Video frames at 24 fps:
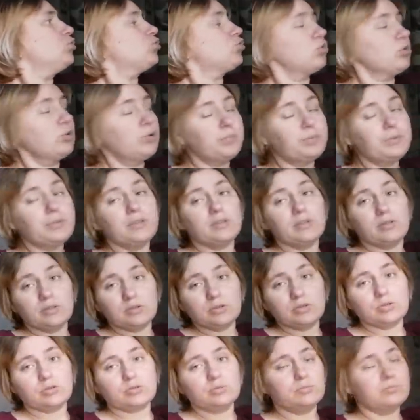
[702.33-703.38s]
Ничего не
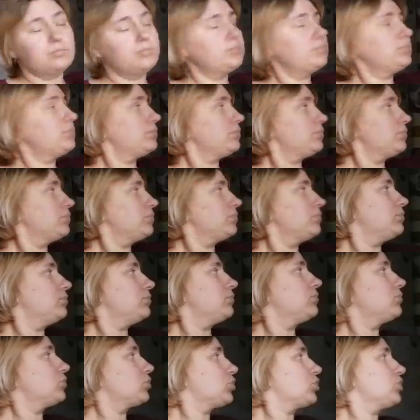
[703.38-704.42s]
поделаешь.
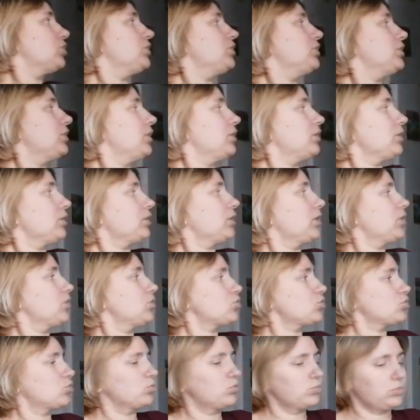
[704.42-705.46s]
Жизнь она
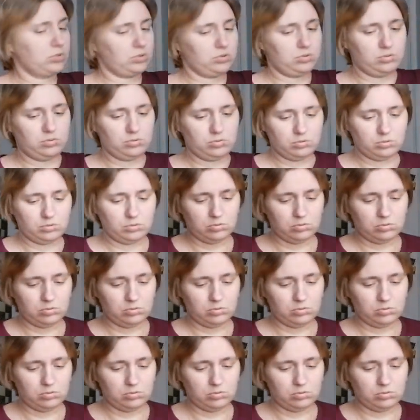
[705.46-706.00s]
такая штука.